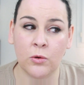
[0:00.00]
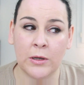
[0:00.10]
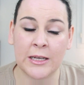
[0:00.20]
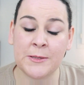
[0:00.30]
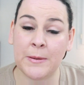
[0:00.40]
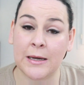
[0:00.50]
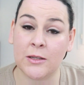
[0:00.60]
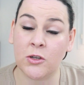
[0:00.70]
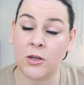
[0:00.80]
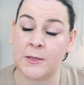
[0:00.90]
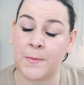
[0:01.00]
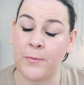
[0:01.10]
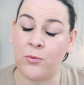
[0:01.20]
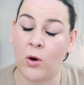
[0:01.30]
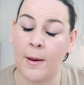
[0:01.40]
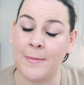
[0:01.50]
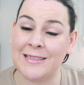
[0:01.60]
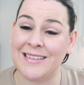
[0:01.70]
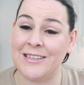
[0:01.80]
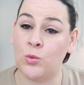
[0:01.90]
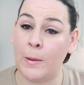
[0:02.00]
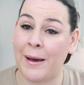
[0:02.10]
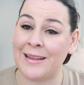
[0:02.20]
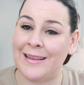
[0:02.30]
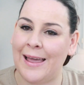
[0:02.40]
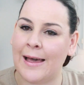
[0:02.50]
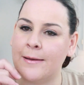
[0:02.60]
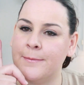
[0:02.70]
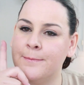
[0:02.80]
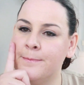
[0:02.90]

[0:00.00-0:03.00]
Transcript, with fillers: l'aspirateur exprès pour ramasser les jouets par terre.